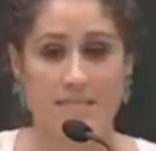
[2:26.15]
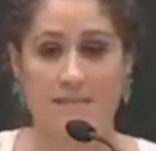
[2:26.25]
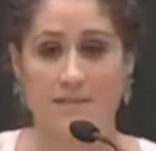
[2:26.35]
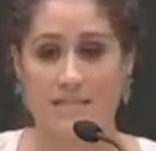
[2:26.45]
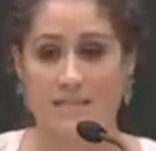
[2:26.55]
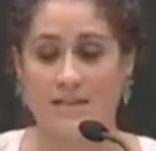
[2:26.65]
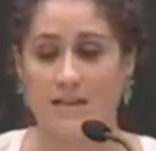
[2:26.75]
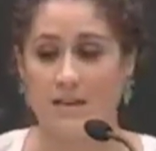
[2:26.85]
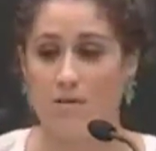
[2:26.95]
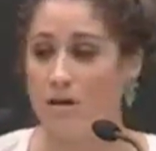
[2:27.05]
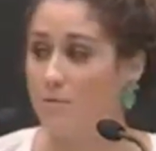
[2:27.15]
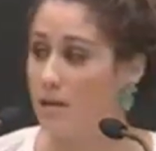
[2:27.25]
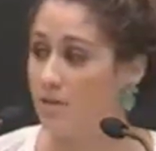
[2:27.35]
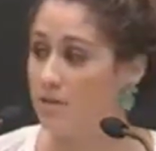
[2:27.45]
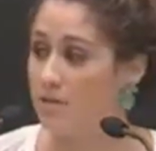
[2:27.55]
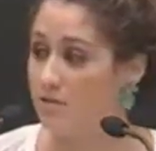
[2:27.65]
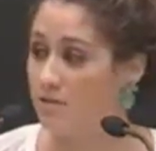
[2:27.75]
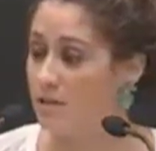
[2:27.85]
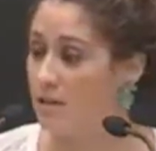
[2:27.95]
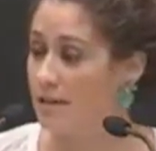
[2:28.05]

se basan en la colaboración